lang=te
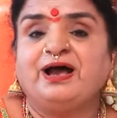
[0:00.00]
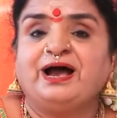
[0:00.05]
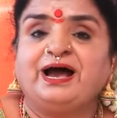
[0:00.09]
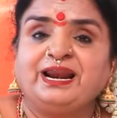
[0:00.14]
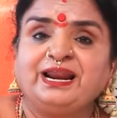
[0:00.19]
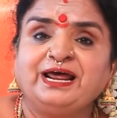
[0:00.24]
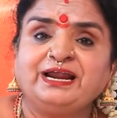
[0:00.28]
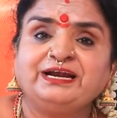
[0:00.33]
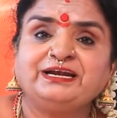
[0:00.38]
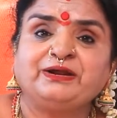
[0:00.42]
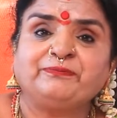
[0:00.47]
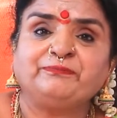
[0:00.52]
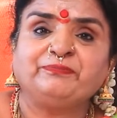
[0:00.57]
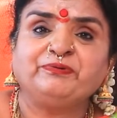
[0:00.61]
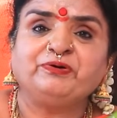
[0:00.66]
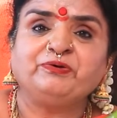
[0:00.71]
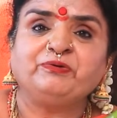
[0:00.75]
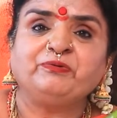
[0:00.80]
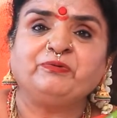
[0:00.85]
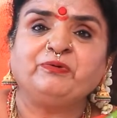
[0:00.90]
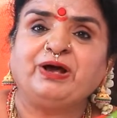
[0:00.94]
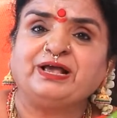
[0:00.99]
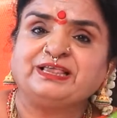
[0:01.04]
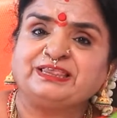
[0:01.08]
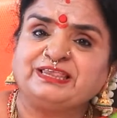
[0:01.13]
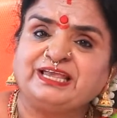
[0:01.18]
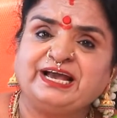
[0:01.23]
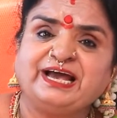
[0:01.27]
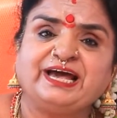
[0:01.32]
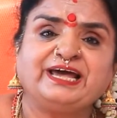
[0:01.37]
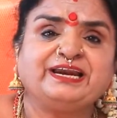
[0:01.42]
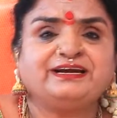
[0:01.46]
అలాంటప్పుడు
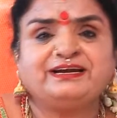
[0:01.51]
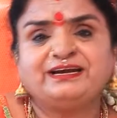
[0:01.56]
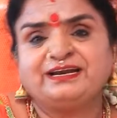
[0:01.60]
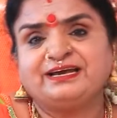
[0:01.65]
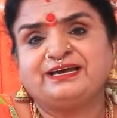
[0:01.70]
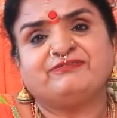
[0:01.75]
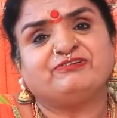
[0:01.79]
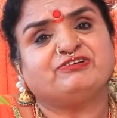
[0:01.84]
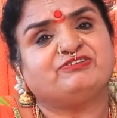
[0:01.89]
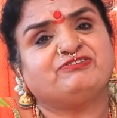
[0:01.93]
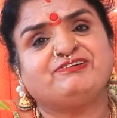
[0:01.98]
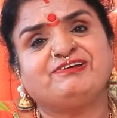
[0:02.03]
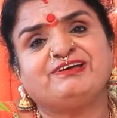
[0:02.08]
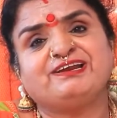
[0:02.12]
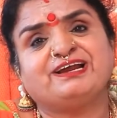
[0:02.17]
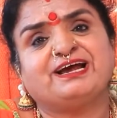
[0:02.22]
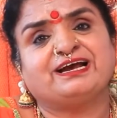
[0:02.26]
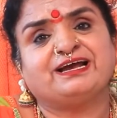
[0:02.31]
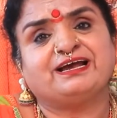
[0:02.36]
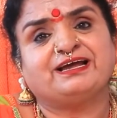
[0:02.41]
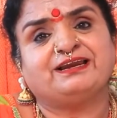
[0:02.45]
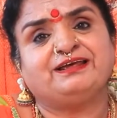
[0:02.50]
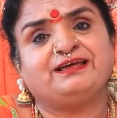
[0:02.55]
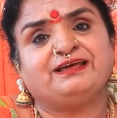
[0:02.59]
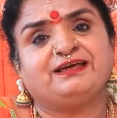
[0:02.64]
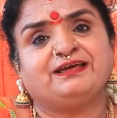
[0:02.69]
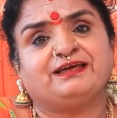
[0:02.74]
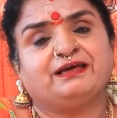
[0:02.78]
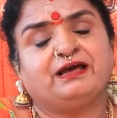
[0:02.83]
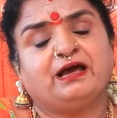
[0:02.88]
అత్తగారింటికి వచ్చి రాగానే